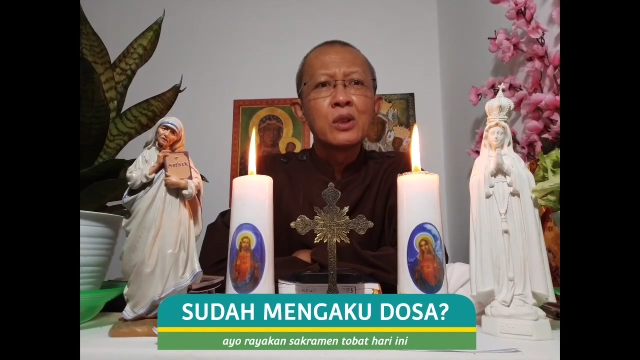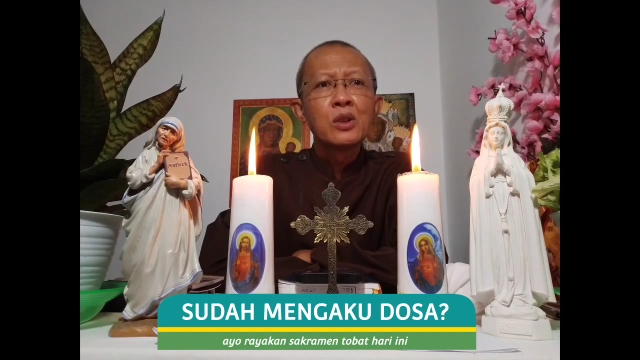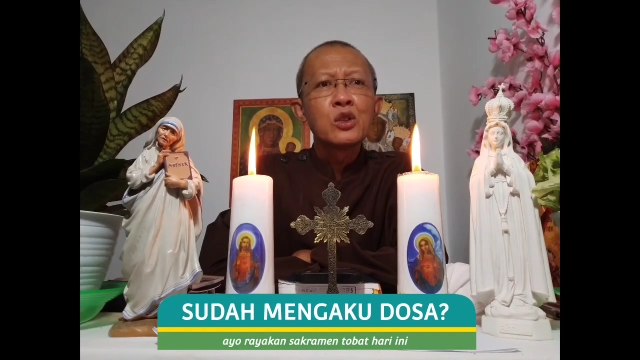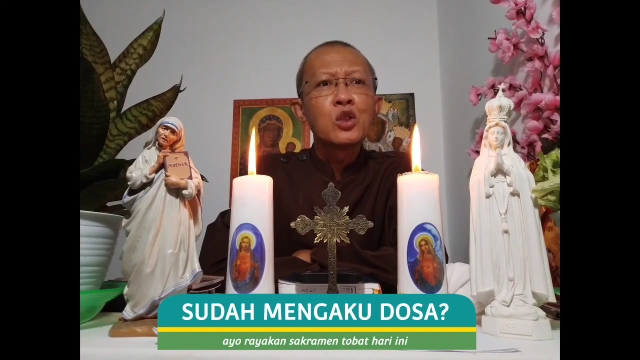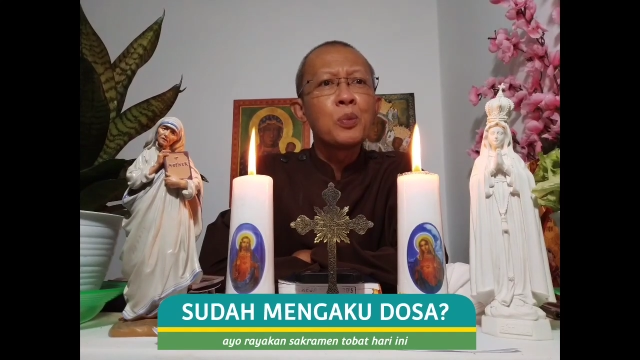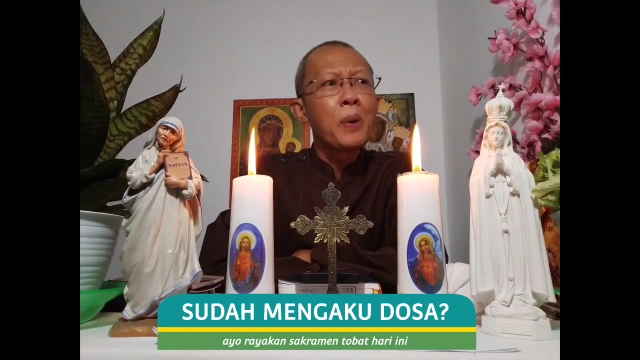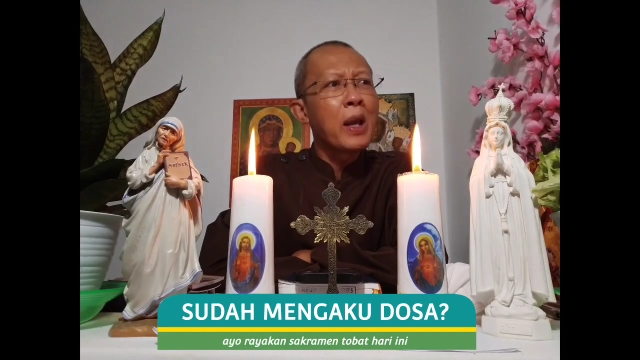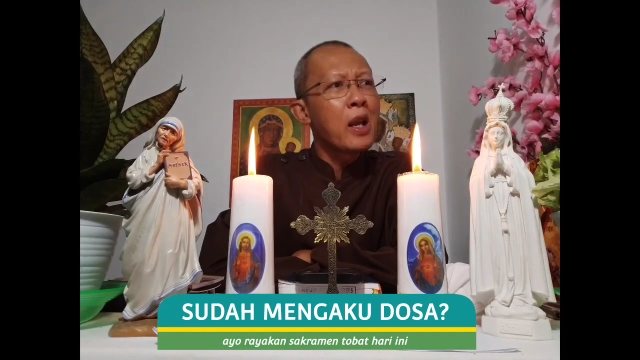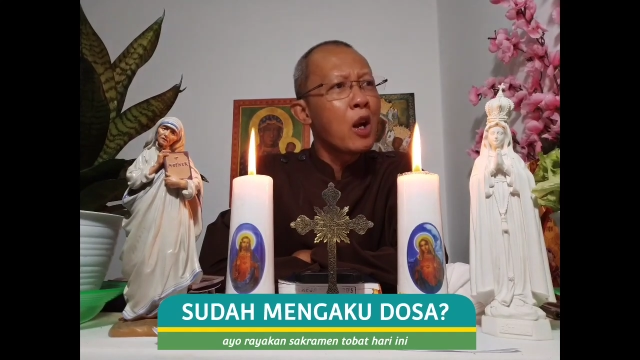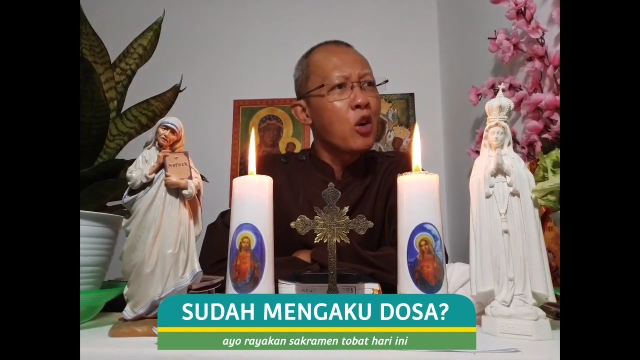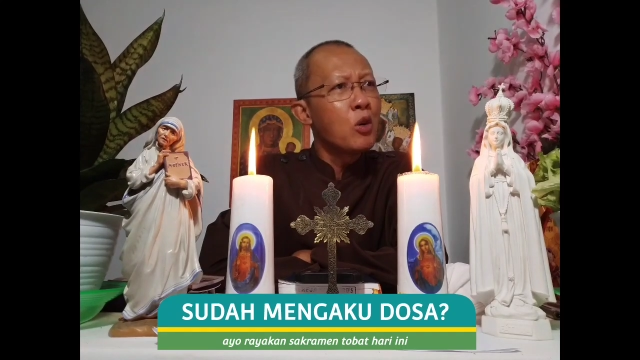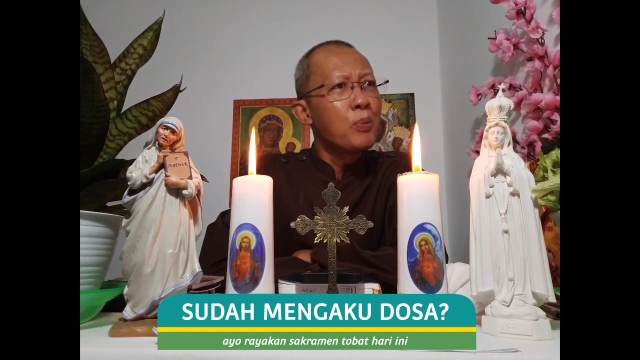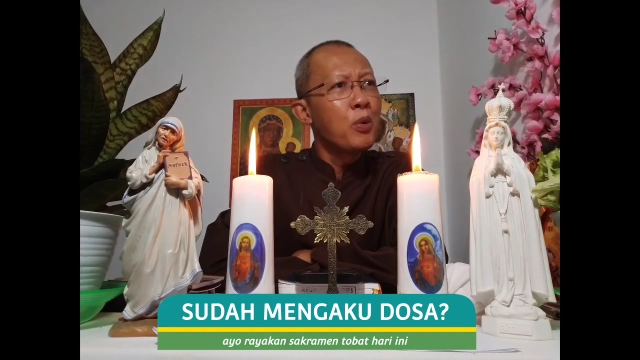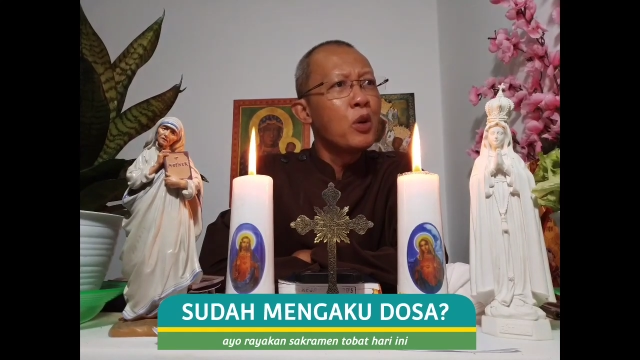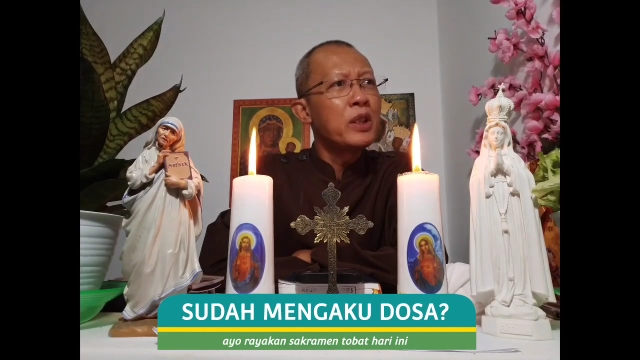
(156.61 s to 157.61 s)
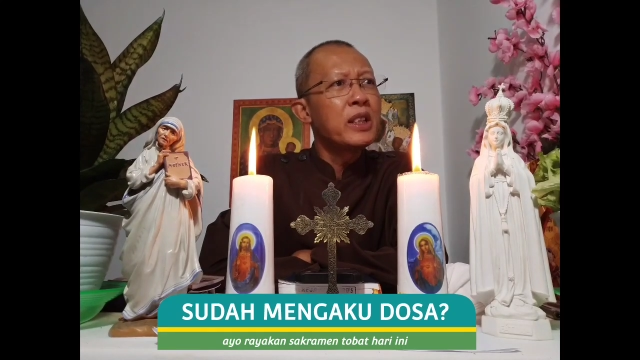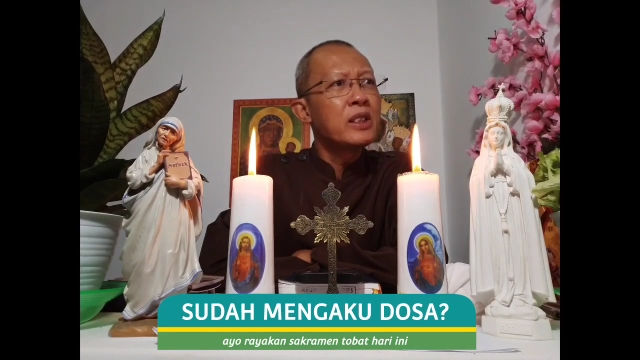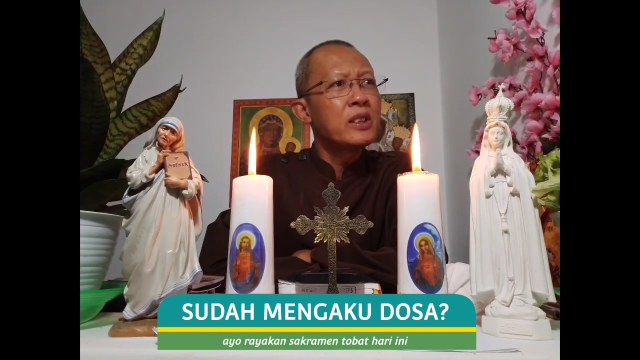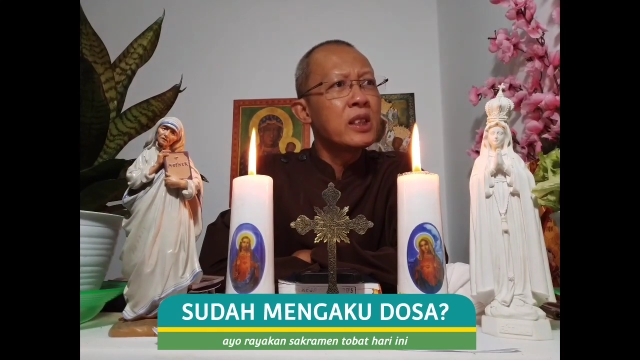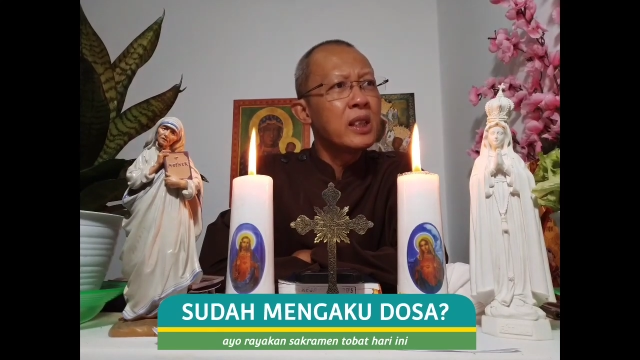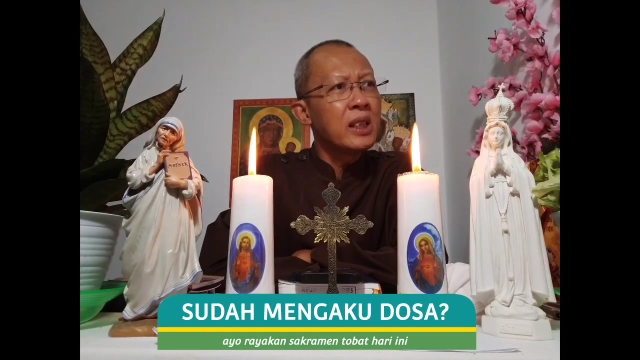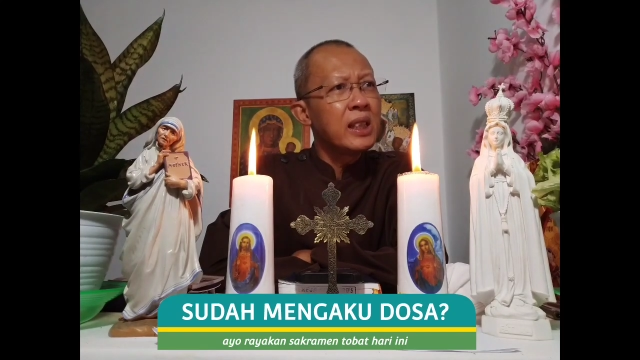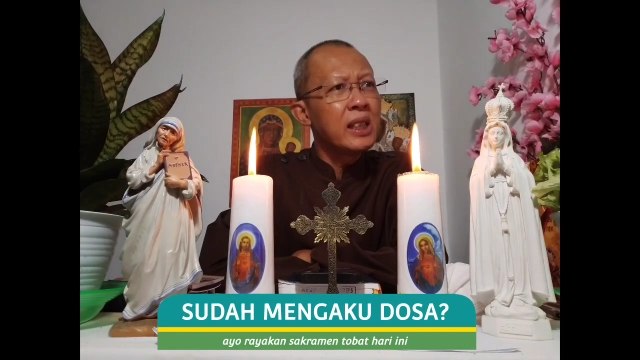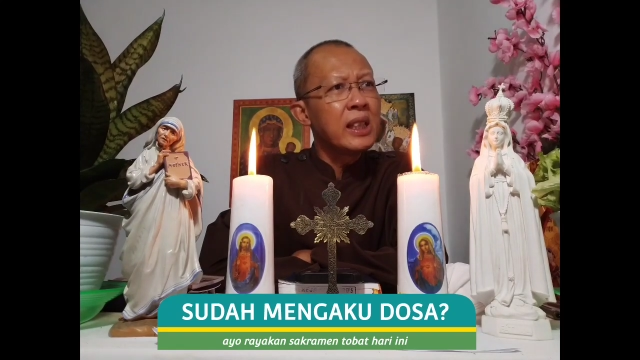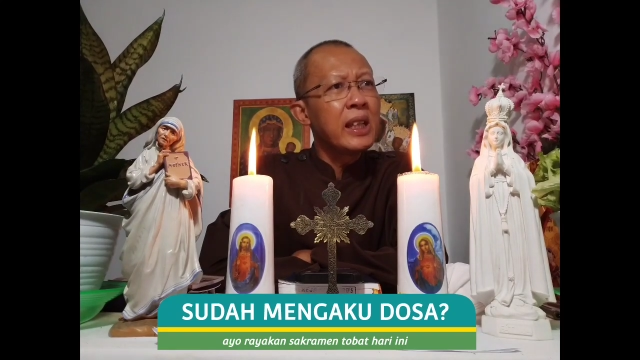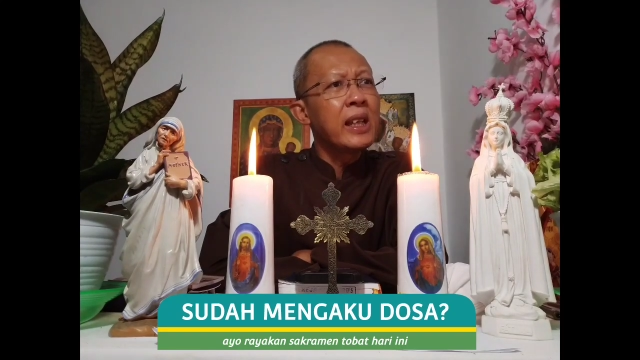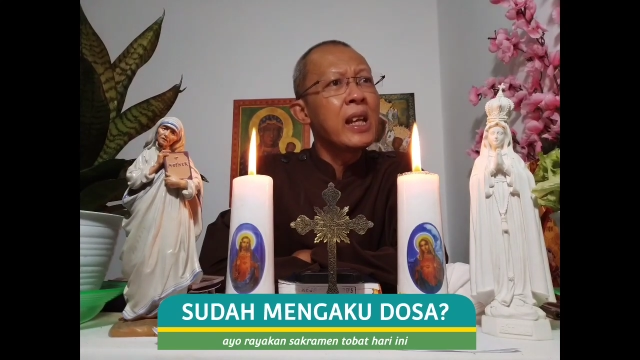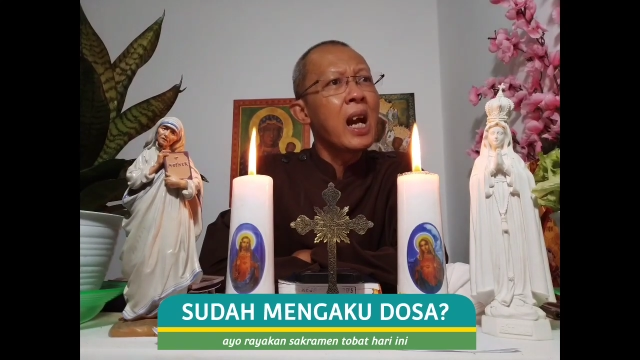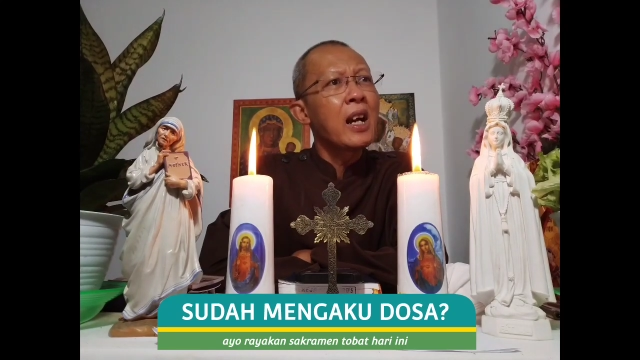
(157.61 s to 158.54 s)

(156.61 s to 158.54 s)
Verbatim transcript: supaya kumpul di sini